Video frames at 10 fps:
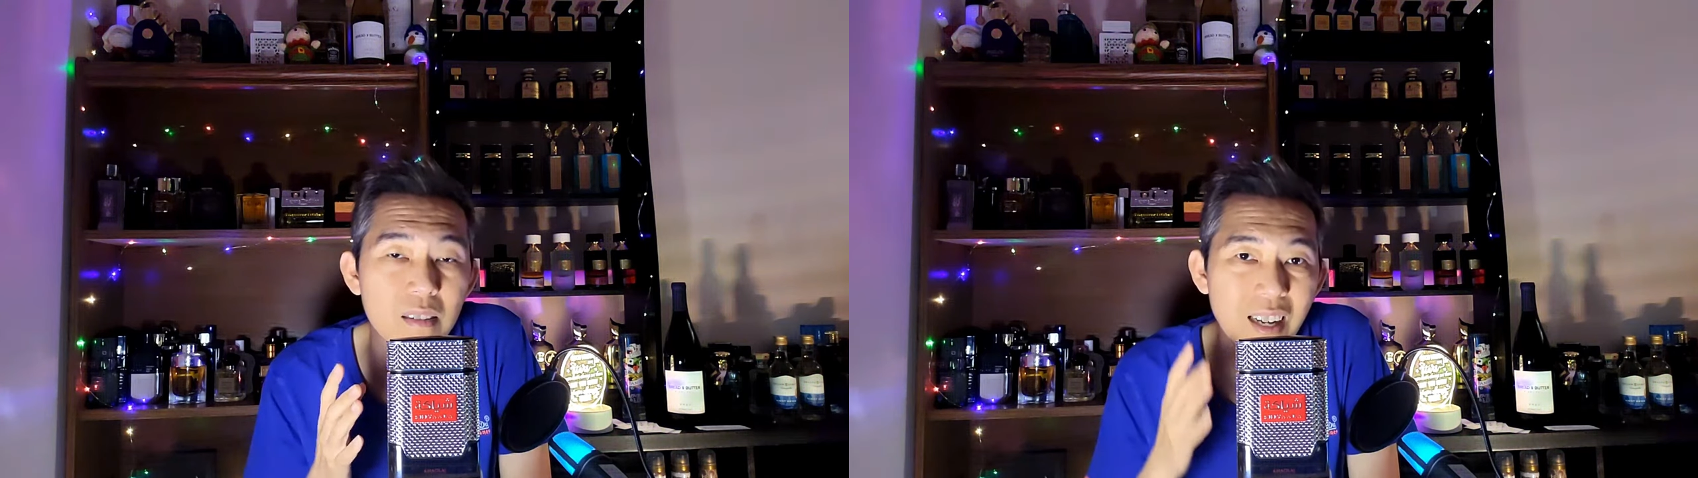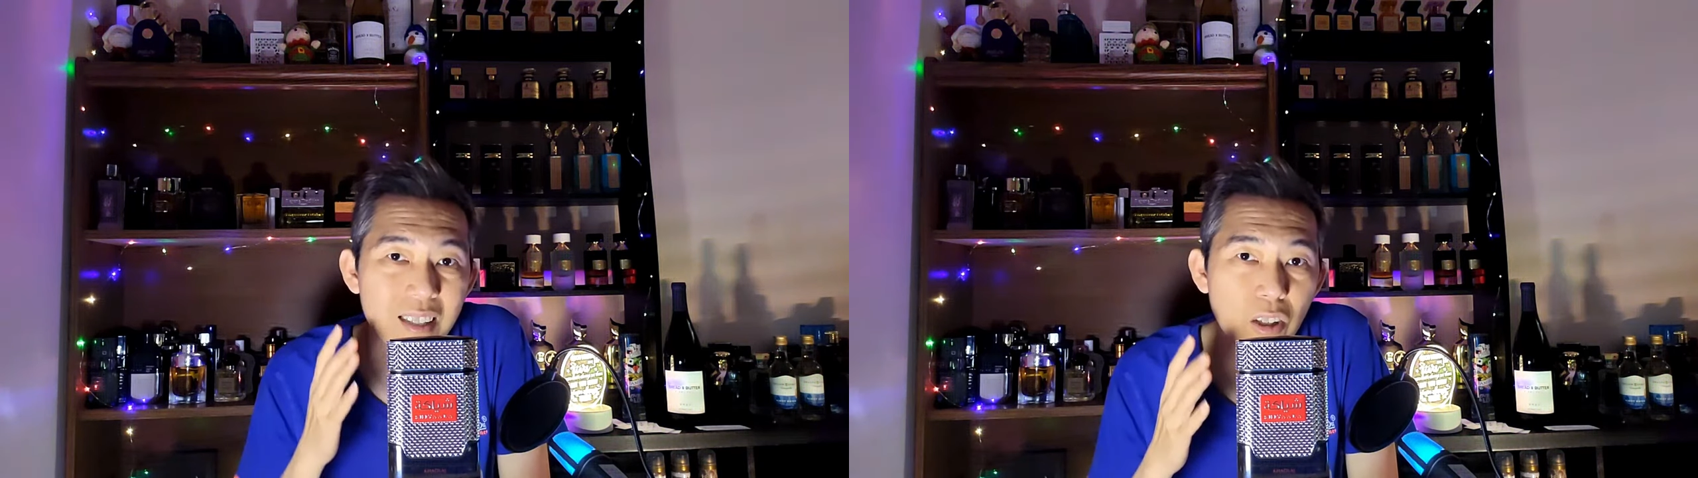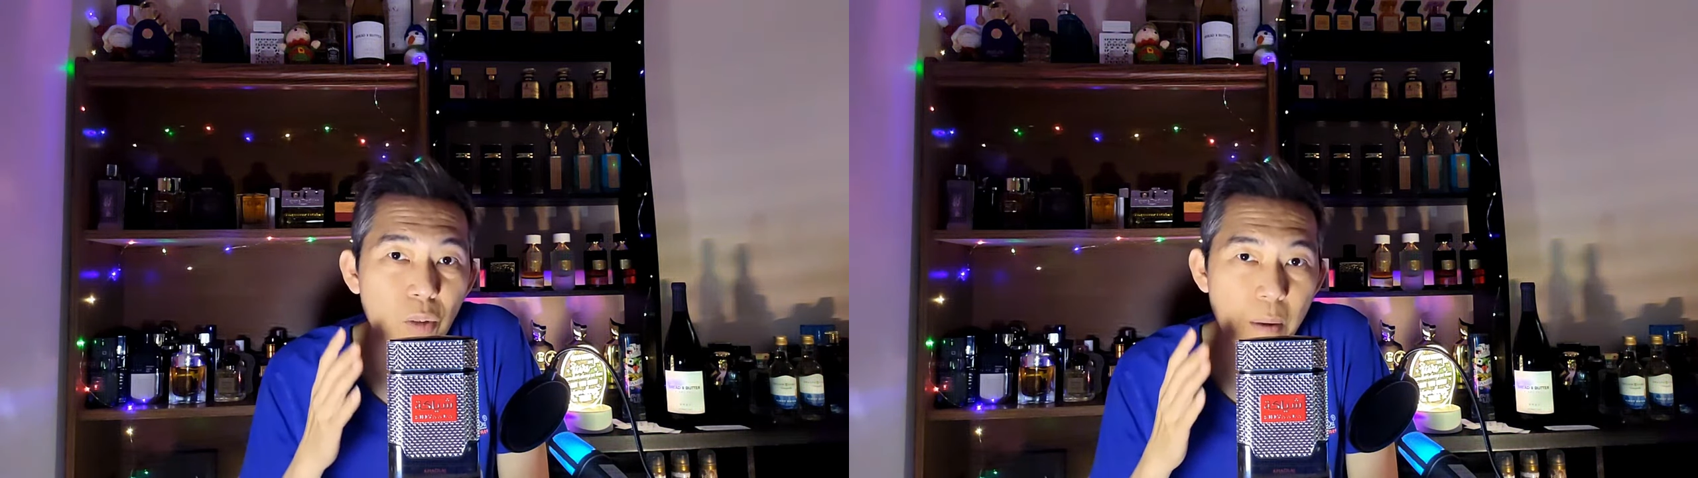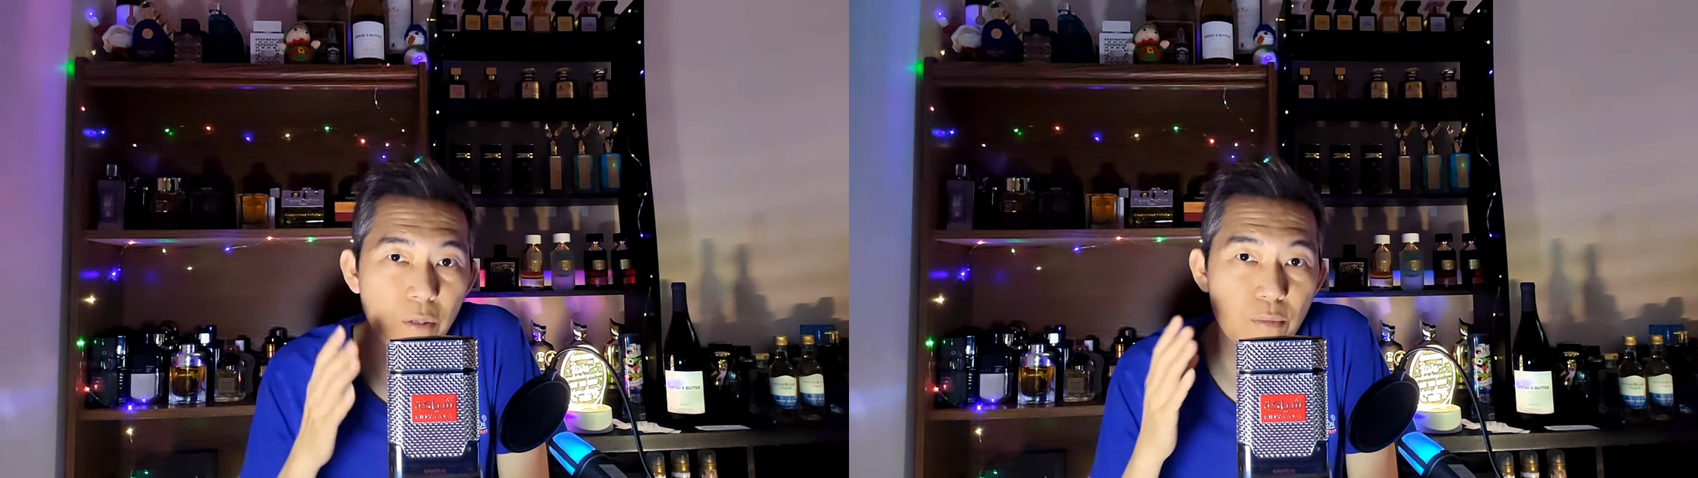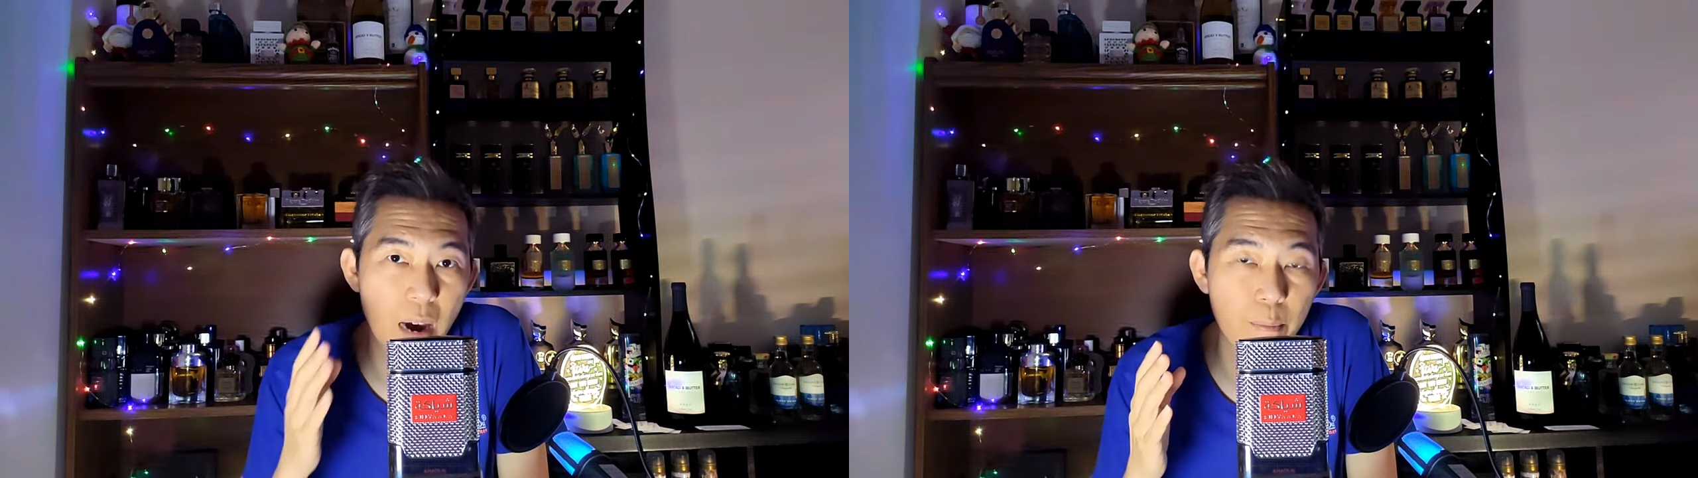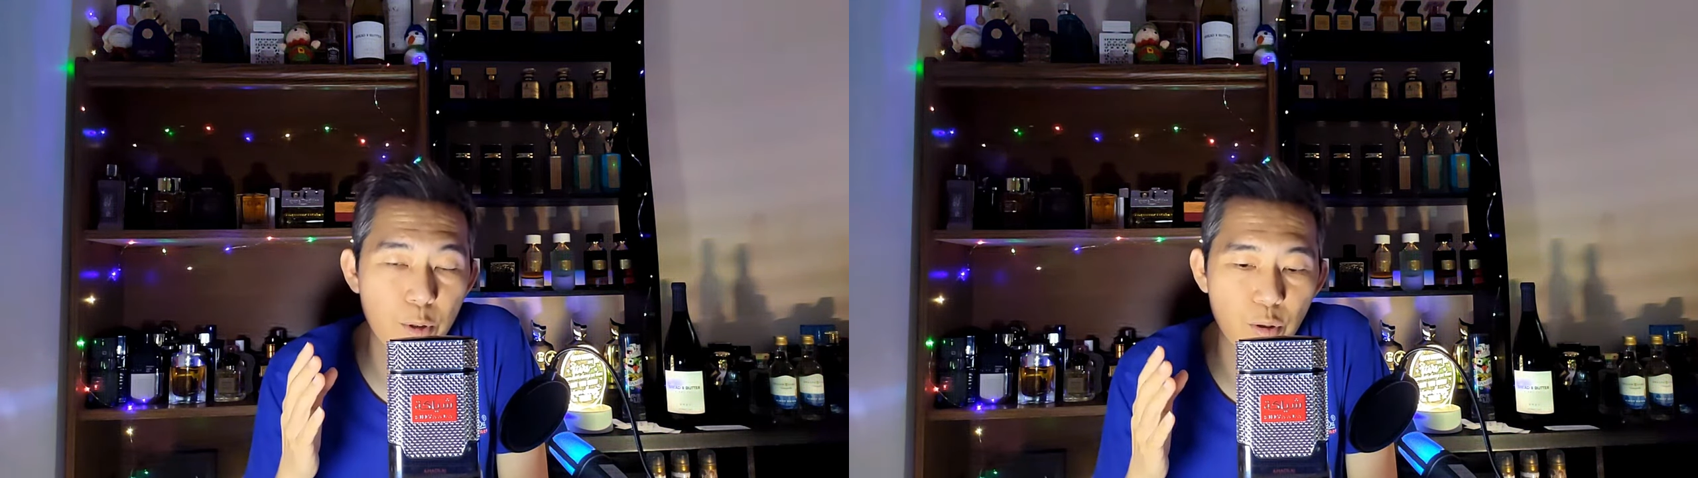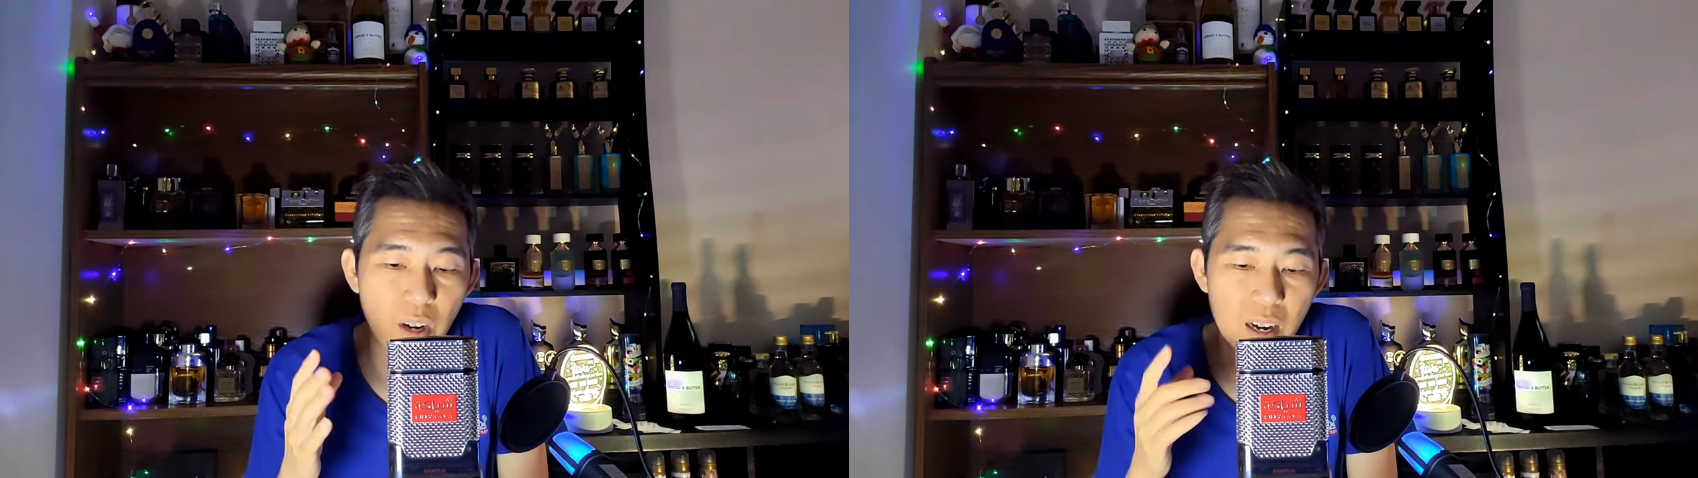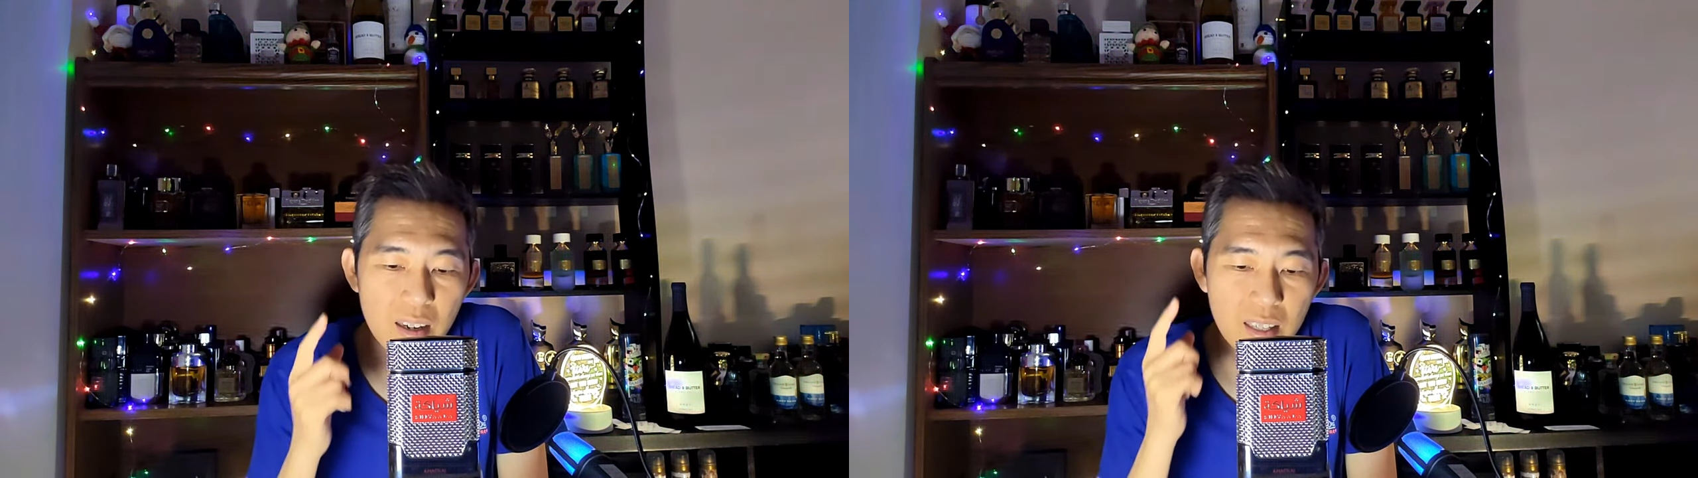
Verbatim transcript: salah satu parfum hype juga.